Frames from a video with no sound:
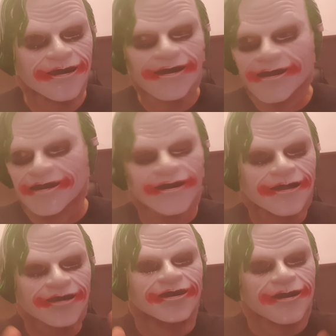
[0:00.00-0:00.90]
Cioè, ma,
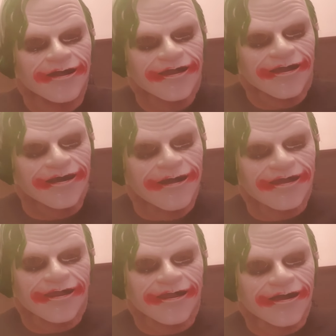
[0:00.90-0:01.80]
ma tu hai mai visto una
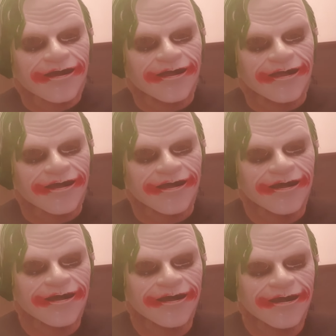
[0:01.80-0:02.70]
festa scudetto?
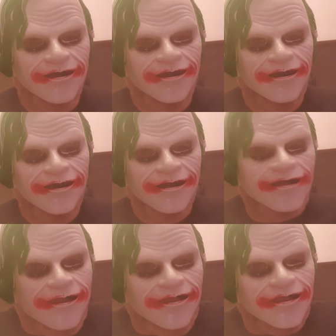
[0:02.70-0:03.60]

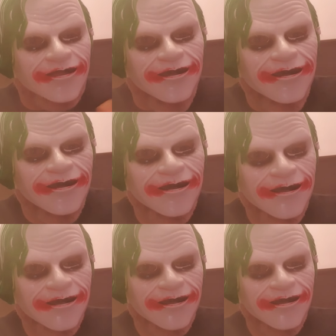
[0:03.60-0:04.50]
Mi sa di no.
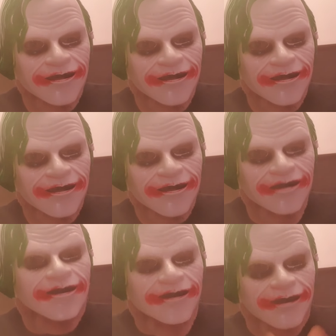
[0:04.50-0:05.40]

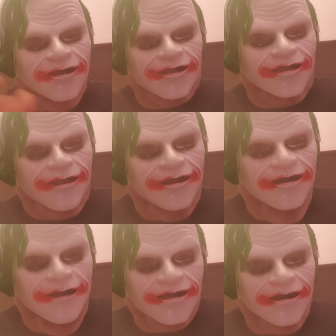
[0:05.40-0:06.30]
Hai mai
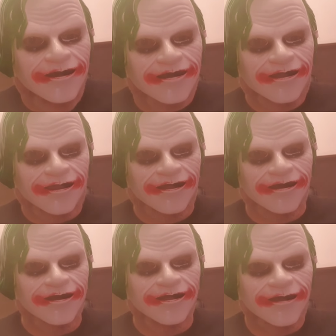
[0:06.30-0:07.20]
partecipato a una festa
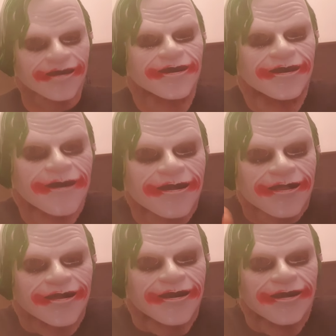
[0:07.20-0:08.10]
scudetto?
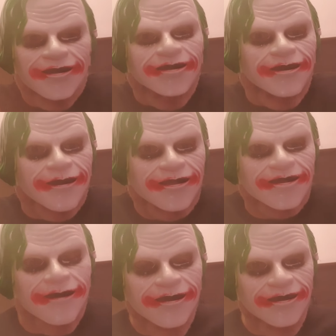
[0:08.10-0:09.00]
Da quello che ho
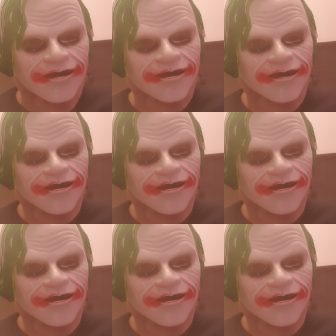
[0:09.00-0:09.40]
capito, no.